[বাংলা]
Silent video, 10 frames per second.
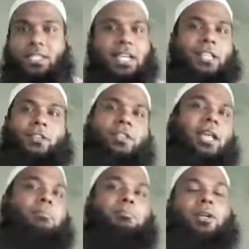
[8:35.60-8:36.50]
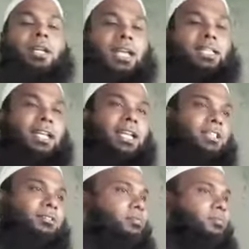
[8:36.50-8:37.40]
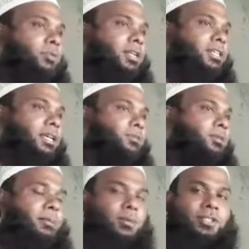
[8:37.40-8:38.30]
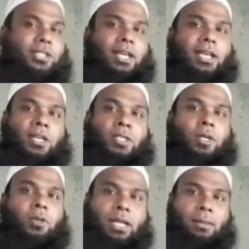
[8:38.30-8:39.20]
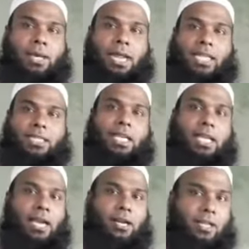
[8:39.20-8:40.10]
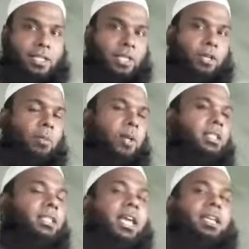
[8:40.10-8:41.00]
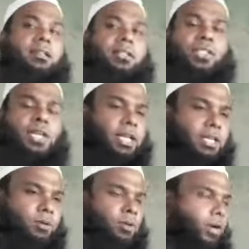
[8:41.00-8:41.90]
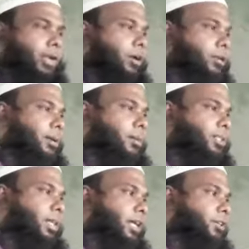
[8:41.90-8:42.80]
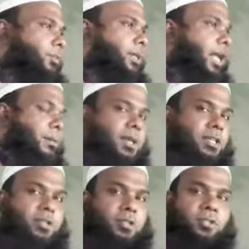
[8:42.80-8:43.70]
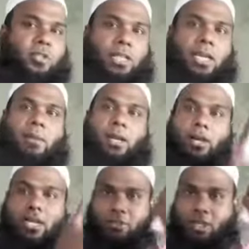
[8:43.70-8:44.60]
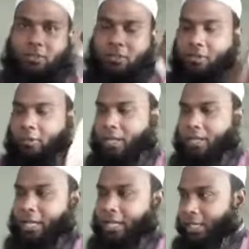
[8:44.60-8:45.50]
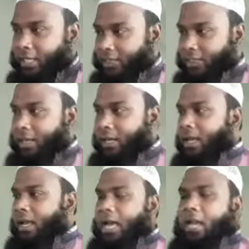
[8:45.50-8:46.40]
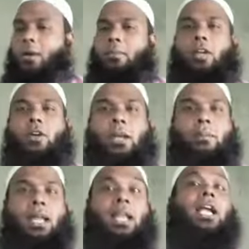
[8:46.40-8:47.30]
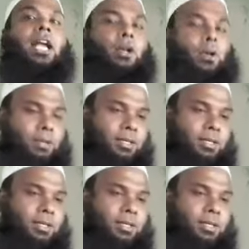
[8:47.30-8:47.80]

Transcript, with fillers: শিয়াল তো থাপ্পড় খায় তিন হাত দূরে যায় ছুটে পড়ছে তখন এইবার হাতি আর সিংহ বলতেছে শিয়াল কি কোনো অন্যায় কথা বলছে নাকি তুমি খারাপ কাজ করতে তো শিয়াল ভালো কাজ করার জন্য তোমাকে ডেকে নিয়ে যাচ্ছে এরকম করে ওকে মারলে কেন